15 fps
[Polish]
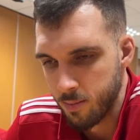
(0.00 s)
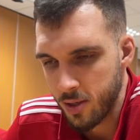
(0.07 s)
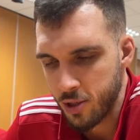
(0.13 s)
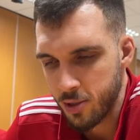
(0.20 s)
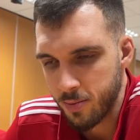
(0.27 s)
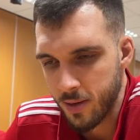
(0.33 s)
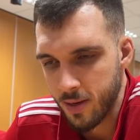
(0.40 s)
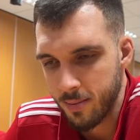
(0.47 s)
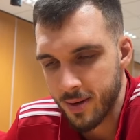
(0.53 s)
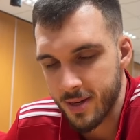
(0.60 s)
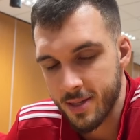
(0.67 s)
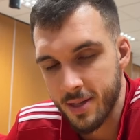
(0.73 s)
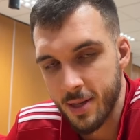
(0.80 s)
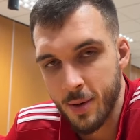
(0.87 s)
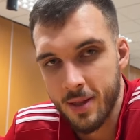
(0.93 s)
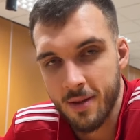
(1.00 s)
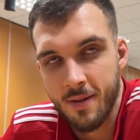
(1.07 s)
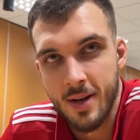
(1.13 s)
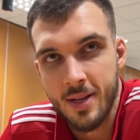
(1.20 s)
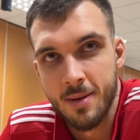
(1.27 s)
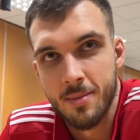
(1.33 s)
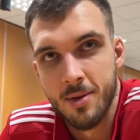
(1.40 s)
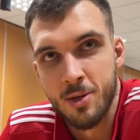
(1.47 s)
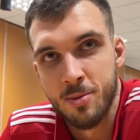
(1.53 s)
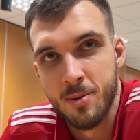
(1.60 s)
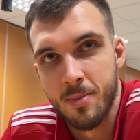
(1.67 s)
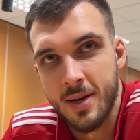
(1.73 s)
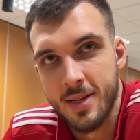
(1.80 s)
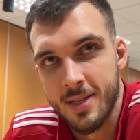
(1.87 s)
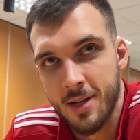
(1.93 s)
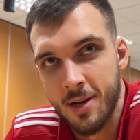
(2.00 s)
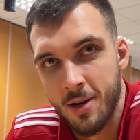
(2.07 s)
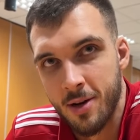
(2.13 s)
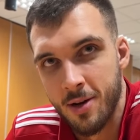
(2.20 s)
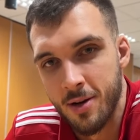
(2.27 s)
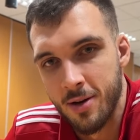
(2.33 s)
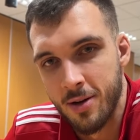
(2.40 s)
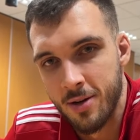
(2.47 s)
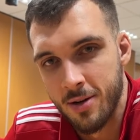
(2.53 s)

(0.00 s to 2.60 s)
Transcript: byliśmy bardzo naładowani, byliśmy bardzo